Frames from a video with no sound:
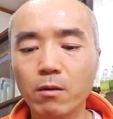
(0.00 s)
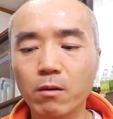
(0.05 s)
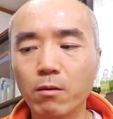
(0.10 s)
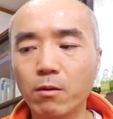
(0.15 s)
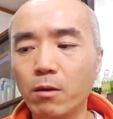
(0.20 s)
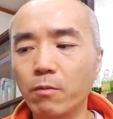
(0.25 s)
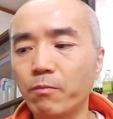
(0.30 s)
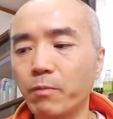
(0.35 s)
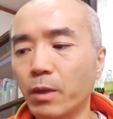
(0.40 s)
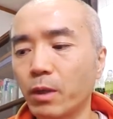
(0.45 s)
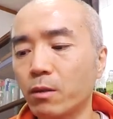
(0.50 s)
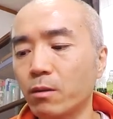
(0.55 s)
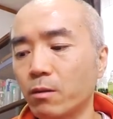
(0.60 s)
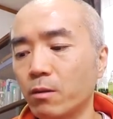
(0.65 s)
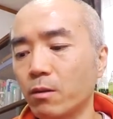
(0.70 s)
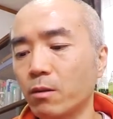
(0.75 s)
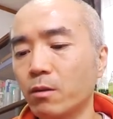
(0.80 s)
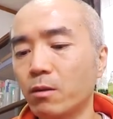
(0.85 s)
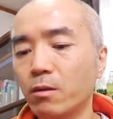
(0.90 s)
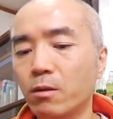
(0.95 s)
これ1
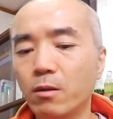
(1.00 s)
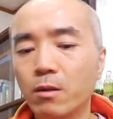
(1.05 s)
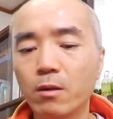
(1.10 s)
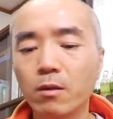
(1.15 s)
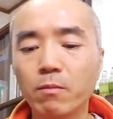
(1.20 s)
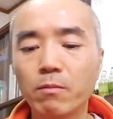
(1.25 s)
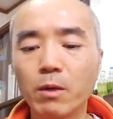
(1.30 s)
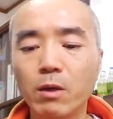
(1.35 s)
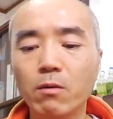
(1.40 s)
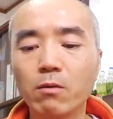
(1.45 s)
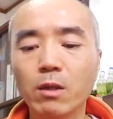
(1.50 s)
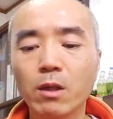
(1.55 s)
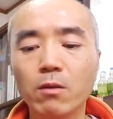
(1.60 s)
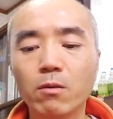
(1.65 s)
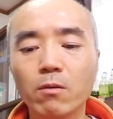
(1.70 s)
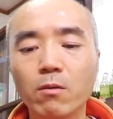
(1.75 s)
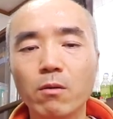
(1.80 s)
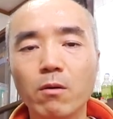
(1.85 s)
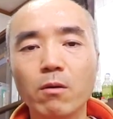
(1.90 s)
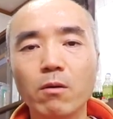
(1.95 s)
パック。まあ、こんな
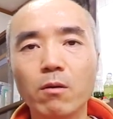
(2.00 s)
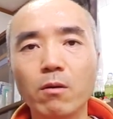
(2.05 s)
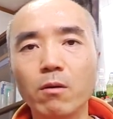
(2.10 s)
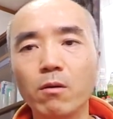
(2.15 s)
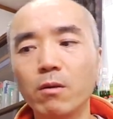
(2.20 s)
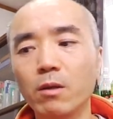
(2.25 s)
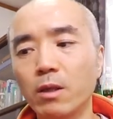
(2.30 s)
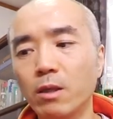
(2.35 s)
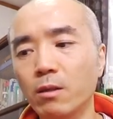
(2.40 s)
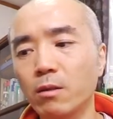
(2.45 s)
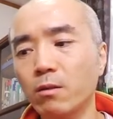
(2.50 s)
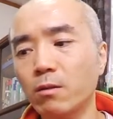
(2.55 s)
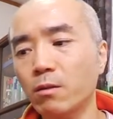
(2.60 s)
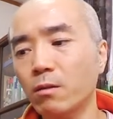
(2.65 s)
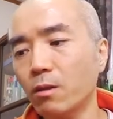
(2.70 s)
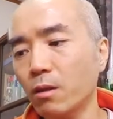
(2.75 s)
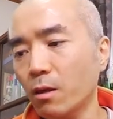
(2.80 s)
ところです。